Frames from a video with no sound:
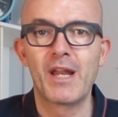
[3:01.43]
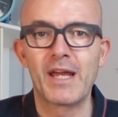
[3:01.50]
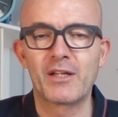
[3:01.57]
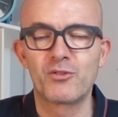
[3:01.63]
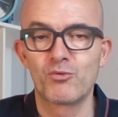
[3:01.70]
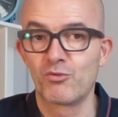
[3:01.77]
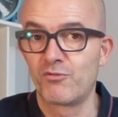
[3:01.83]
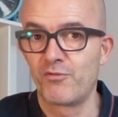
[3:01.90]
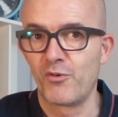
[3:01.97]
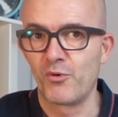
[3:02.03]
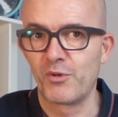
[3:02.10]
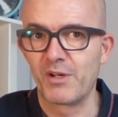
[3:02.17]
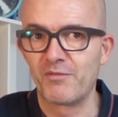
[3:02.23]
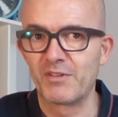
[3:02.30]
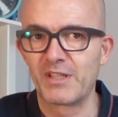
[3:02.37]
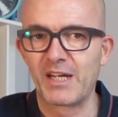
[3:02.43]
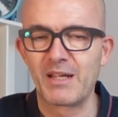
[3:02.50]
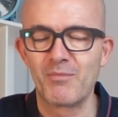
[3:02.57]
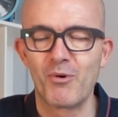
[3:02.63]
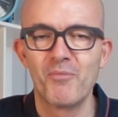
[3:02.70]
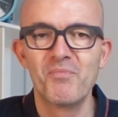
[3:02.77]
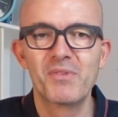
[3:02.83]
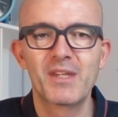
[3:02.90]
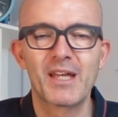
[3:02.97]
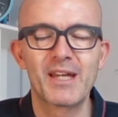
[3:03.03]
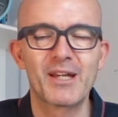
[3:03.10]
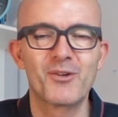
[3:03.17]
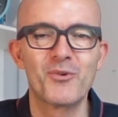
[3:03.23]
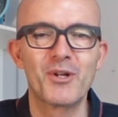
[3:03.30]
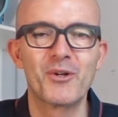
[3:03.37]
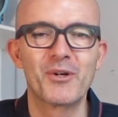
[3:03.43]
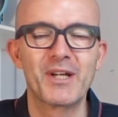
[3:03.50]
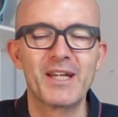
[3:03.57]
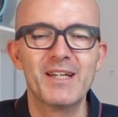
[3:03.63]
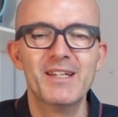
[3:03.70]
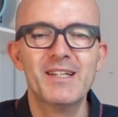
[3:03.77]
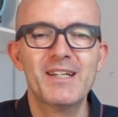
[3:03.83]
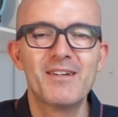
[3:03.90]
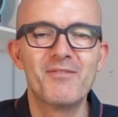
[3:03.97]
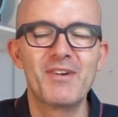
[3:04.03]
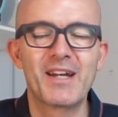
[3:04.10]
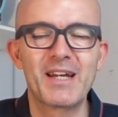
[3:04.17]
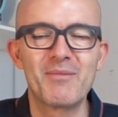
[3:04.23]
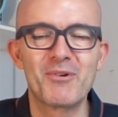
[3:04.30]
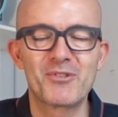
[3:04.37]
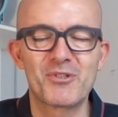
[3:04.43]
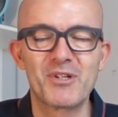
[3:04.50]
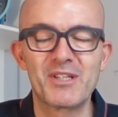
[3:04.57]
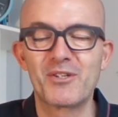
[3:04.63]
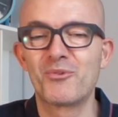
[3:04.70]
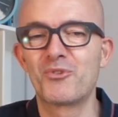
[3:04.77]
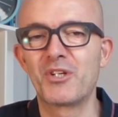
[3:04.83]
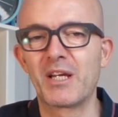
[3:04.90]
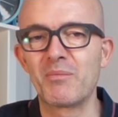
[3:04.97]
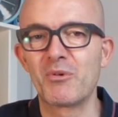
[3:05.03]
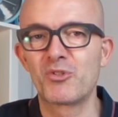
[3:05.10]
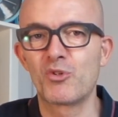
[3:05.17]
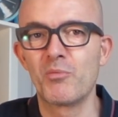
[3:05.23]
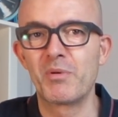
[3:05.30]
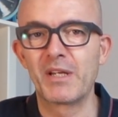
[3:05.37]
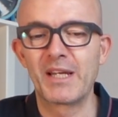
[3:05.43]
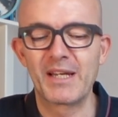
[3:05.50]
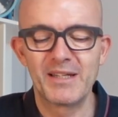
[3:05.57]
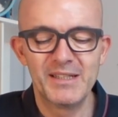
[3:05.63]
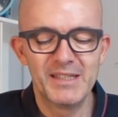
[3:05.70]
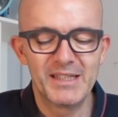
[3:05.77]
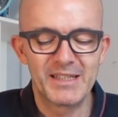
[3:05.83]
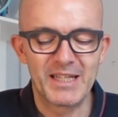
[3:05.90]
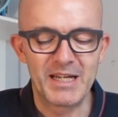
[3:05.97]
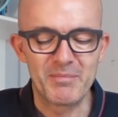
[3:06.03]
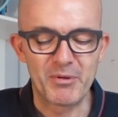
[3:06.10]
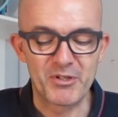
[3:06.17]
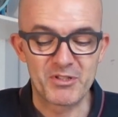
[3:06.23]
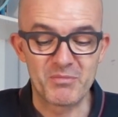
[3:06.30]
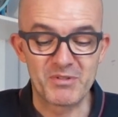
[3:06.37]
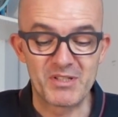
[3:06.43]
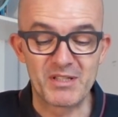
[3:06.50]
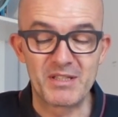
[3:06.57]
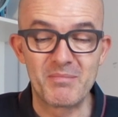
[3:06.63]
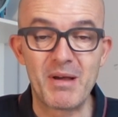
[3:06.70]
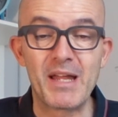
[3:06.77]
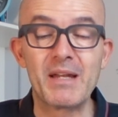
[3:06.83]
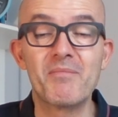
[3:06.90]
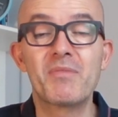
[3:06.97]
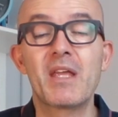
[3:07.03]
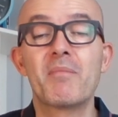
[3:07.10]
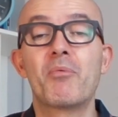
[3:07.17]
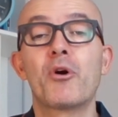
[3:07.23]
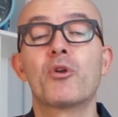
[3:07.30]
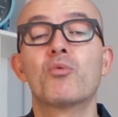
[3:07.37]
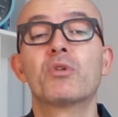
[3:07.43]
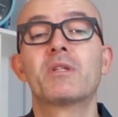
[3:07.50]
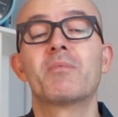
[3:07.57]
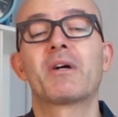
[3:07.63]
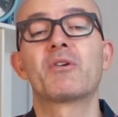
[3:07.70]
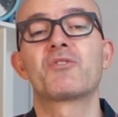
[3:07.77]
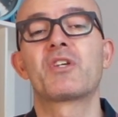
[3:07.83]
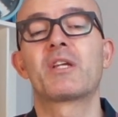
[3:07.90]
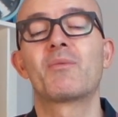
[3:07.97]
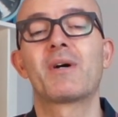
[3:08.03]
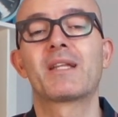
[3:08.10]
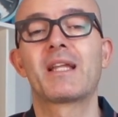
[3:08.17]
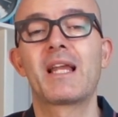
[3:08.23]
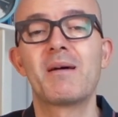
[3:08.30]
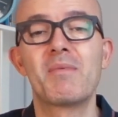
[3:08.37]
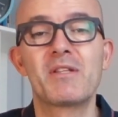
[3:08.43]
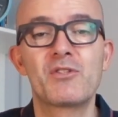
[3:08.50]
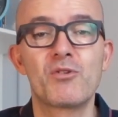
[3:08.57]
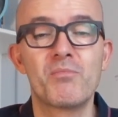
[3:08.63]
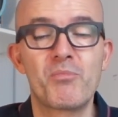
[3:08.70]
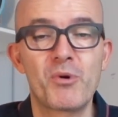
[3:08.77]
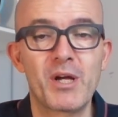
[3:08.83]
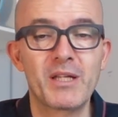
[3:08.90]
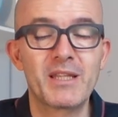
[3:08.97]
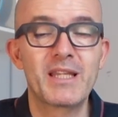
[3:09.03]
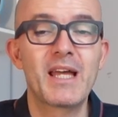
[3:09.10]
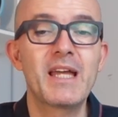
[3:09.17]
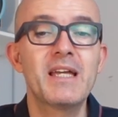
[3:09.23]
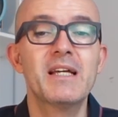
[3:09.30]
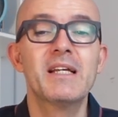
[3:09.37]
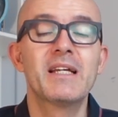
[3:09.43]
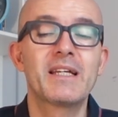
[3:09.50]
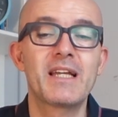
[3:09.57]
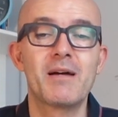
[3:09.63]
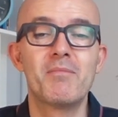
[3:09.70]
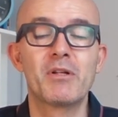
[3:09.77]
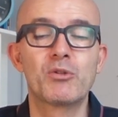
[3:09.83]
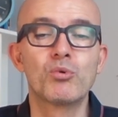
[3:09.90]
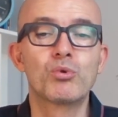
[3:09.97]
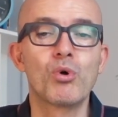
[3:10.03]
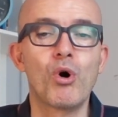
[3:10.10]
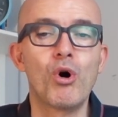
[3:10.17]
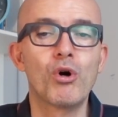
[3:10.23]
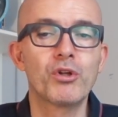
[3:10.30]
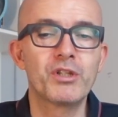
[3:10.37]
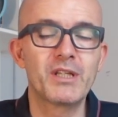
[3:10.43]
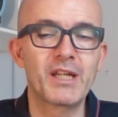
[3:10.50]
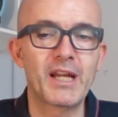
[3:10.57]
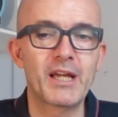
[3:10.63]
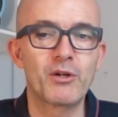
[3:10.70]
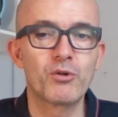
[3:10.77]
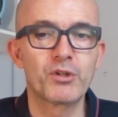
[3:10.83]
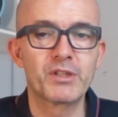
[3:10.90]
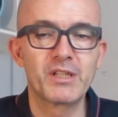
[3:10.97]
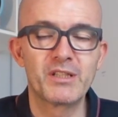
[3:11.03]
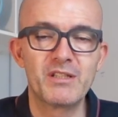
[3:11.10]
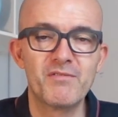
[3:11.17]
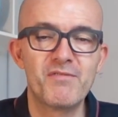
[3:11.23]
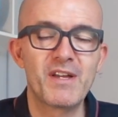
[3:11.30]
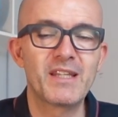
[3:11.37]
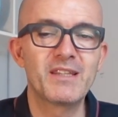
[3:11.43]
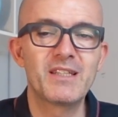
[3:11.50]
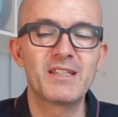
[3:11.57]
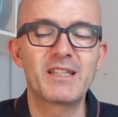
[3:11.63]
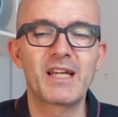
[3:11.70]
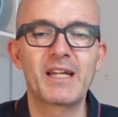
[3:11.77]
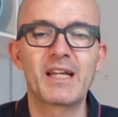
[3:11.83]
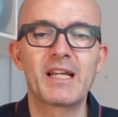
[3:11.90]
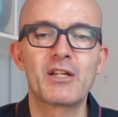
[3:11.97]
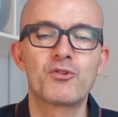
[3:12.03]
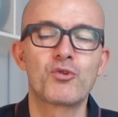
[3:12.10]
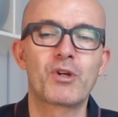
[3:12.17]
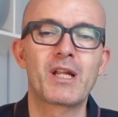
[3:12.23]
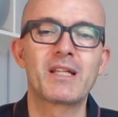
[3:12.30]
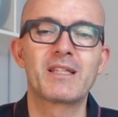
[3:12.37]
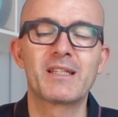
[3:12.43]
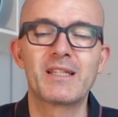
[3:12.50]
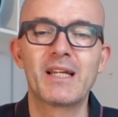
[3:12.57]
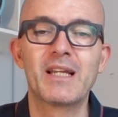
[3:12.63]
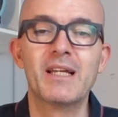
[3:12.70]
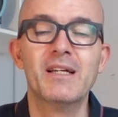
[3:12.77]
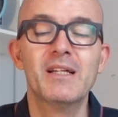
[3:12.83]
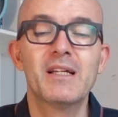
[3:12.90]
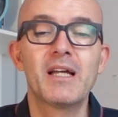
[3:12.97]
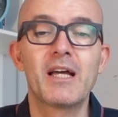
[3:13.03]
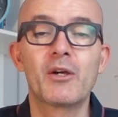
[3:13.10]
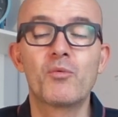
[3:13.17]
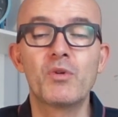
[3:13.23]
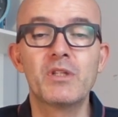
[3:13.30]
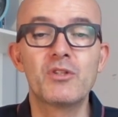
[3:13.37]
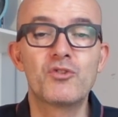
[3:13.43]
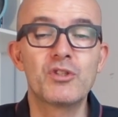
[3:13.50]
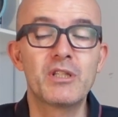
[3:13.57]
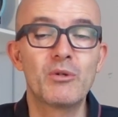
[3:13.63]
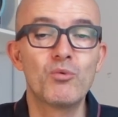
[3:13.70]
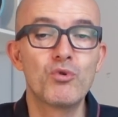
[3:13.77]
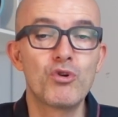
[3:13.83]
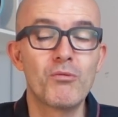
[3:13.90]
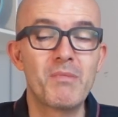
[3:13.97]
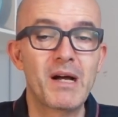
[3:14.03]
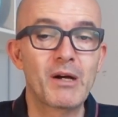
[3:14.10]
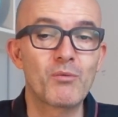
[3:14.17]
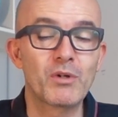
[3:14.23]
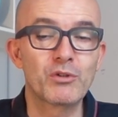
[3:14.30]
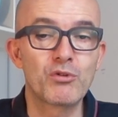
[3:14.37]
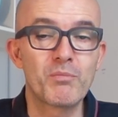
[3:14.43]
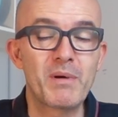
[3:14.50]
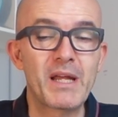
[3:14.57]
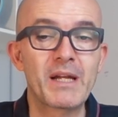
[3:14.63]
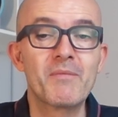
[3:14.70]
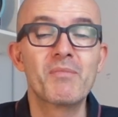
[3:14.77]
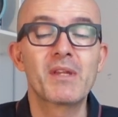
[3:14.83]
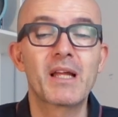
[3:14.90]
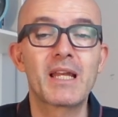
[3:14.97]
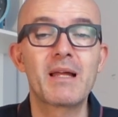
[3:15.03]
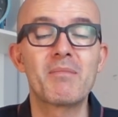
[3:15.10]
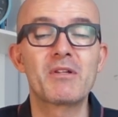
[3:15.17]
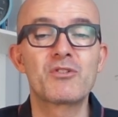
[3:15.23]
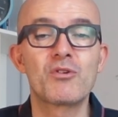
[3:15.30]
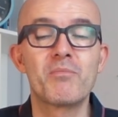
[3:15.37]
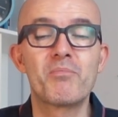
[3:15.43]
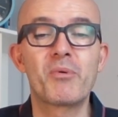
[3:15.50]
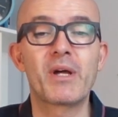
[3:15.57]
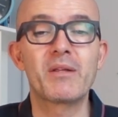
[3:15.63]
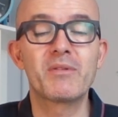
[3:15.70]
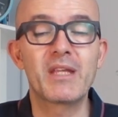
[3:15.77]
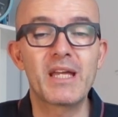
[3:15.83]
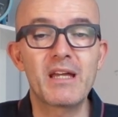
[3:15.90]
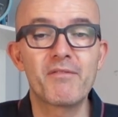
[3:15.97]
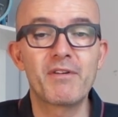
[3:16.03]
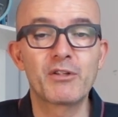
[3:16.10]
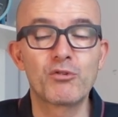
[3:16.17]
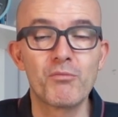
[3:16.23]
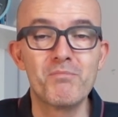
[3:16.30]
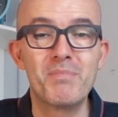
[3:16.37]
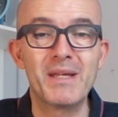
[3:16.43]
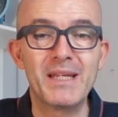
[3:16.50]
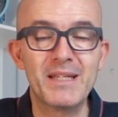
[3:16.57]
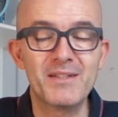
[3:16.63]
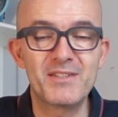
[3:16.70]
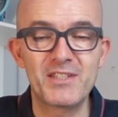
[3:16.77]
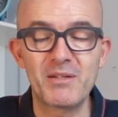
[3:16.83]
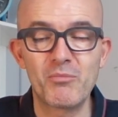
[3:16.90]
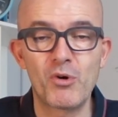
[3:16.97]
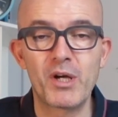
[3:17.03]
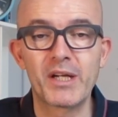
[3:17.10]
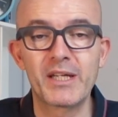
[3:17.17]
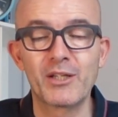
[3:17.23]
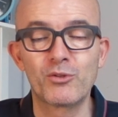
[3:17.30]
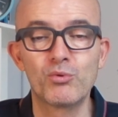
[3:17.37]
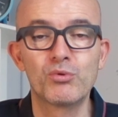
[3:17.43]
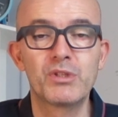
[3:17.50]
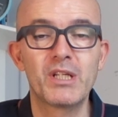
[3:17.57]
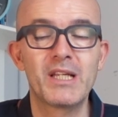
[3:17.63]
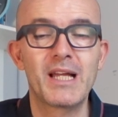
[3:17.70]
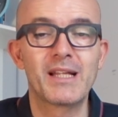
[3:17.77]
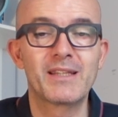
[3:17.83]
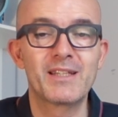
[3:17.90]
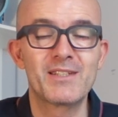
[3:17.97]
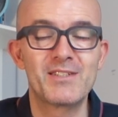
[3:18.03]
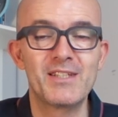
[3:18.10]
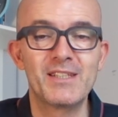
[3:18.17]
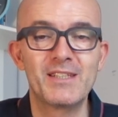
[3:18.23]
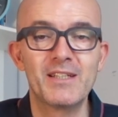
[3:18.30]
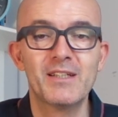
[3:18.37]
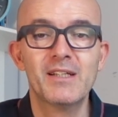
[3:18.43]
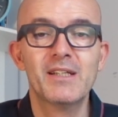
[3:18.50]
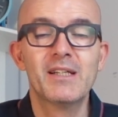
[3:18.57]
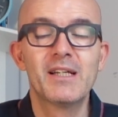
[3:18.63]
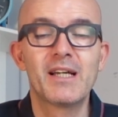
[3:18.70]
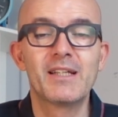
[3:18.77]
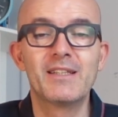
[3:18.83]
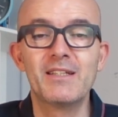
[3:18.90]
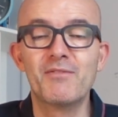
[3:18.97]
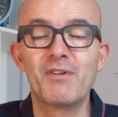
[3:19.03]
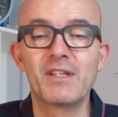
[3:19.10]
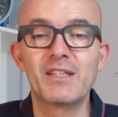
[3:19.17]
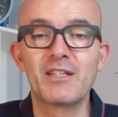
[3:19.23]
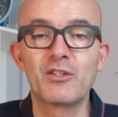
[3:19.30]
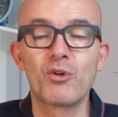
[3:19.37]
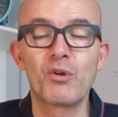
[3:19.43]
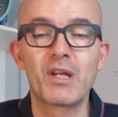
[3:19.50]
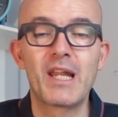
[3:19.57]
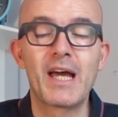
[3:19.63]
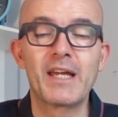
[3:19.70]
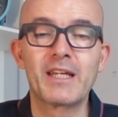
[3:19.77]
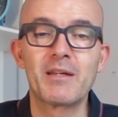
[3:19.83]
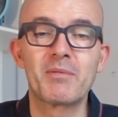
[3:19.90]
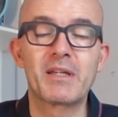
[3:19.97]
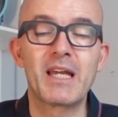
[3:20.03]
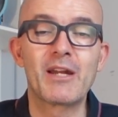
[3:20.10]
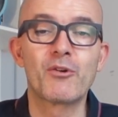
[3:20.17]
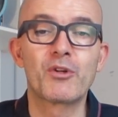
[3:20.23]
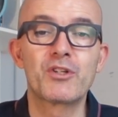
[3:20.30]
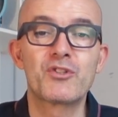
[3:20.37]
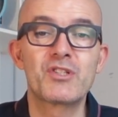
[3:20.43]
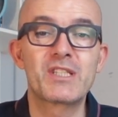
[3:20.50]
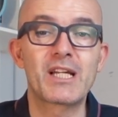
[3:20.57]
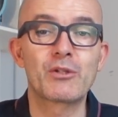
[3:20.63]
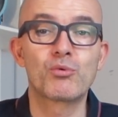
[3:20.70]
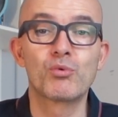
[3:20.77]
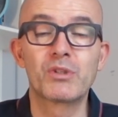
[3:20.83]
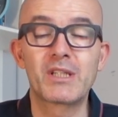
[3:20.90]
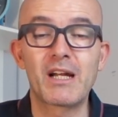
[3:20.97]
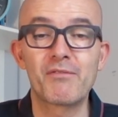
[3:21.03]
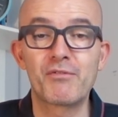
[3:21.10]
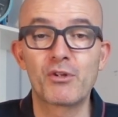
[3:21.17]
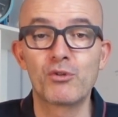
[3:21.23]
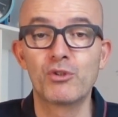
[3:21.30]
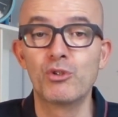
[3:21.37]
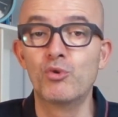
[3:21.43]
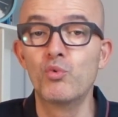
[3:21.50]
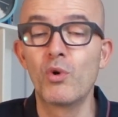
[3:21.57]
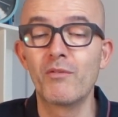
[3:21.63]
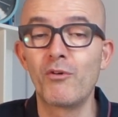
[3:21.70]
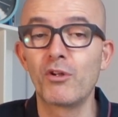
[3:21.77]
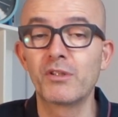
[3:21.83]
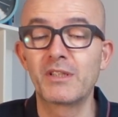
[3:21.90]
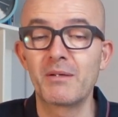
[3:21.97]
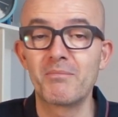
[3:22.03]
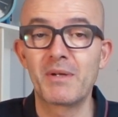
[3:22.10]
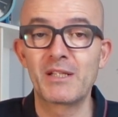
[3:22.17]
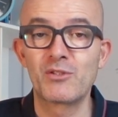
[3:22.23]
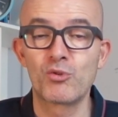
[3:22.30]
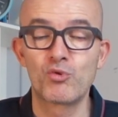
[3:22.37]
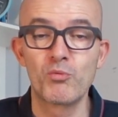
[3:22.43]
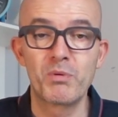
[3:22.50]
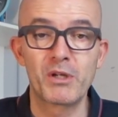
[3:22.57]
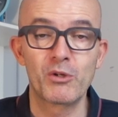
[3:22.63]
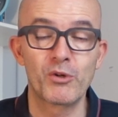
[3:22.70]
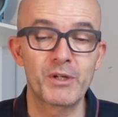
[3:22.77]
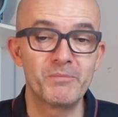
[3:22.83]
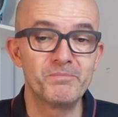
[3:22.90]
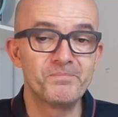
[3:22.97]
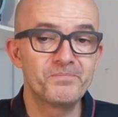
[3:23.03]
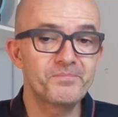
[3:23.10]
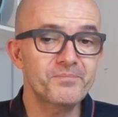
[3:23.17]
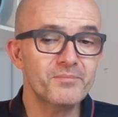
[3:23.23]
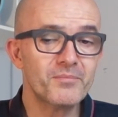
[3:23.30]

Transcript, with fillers: Nexus Phone, vedremo eh, quello che verremo, riusciremo a scoprire nelle prossime settimane. E poi l'ultima cosa riguarda l'Amazon Prime Day che ha battuto ogni record di vendita nella giornata del 15 eh, di luglio, ma a quanto pare l'Amazon Prime Day ha fatto benissimo anche a tutti tutti gli altri siti eh, di vendite online che hanno registrato un traffico di due volte e mezzo superiore